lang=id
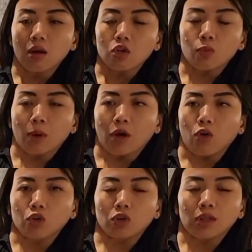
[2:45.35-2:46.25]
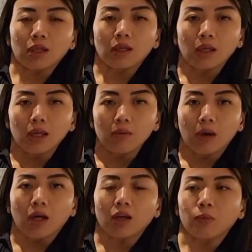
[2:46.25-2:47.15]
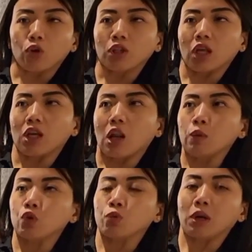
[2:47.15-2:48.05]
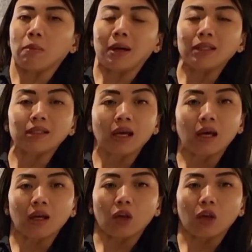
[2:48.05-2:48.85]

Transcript: supaya otot kering, makannya protein dalam jumlah banyak.